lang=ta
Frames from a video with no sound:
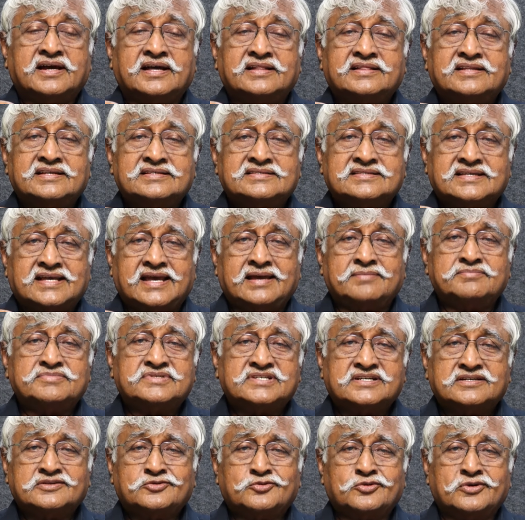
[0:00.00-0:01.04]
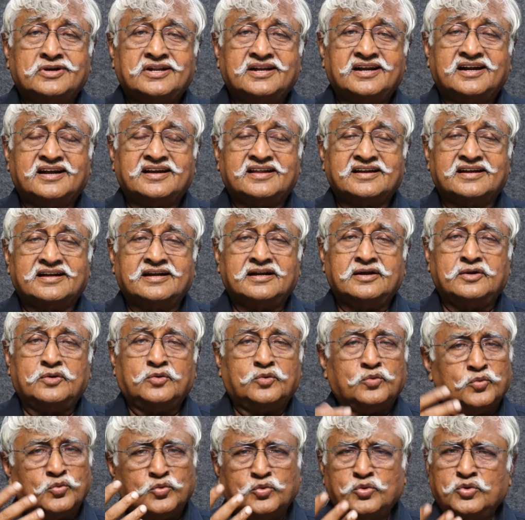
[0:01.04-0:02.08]
அந்த சாம்சங் தொழிலாளர்கள்
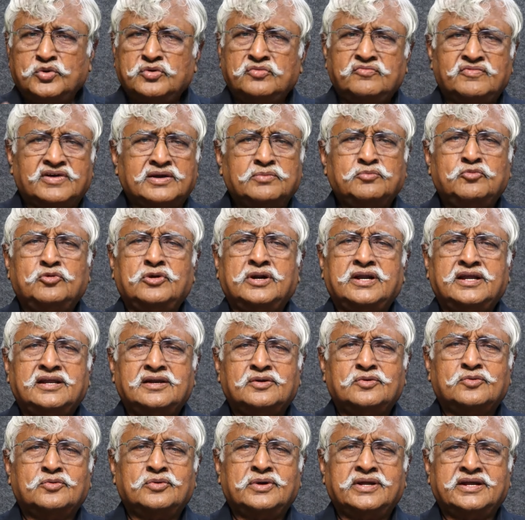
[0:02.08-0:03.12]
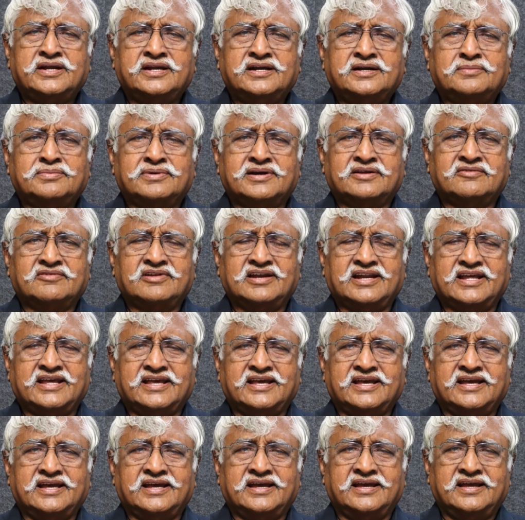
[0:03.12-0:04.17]
ஒரு வன்முறையில் கூட
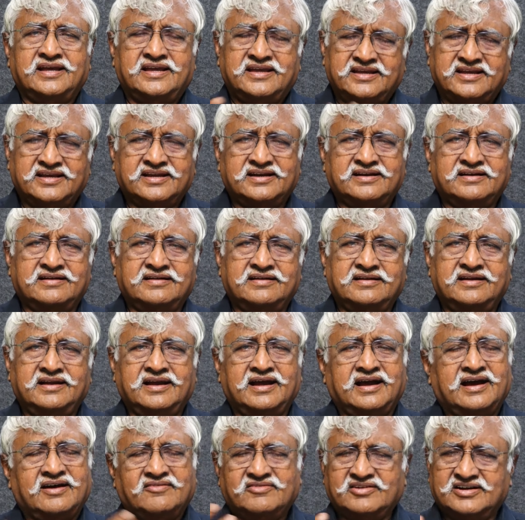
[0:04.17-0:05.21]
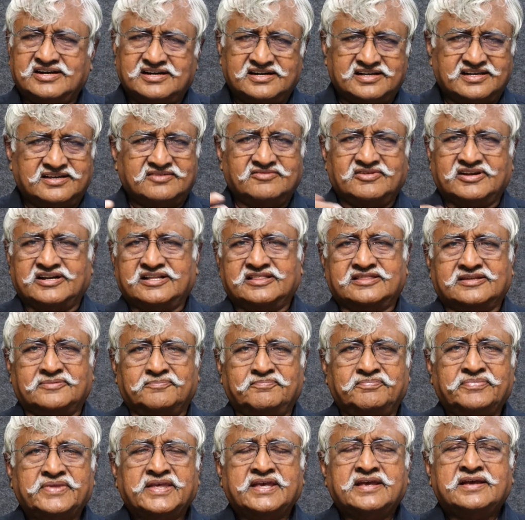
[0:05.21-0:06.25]
ஈடுபடவில்லையே என்று அவர்களுக்கு வருத்தம்